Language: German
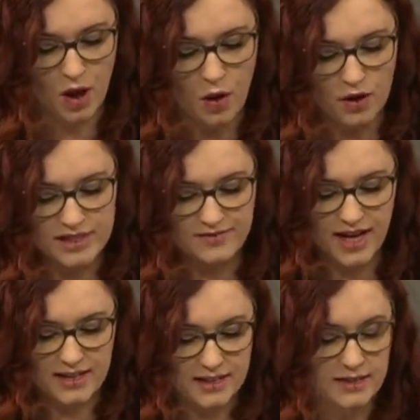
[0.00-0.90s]
Und es
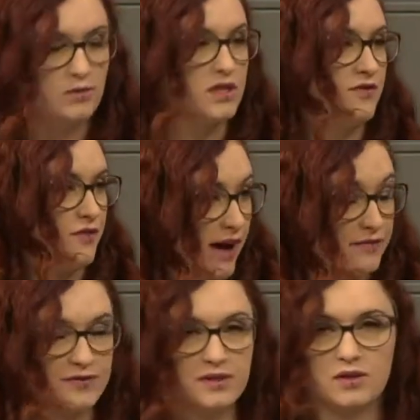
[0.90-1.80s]
werden nicht nur die
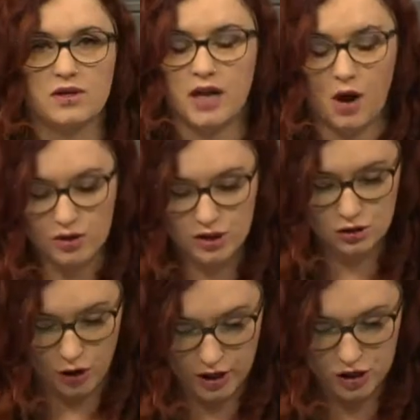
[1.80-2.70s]
Waffen, sondern auch die
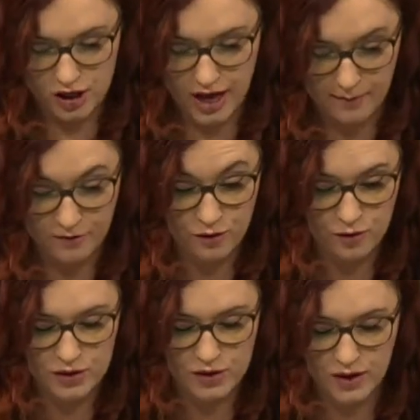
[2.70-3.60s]
deutschen
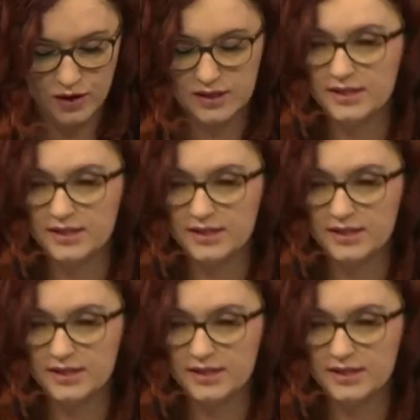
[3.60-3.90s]
Kampfflugzeuge,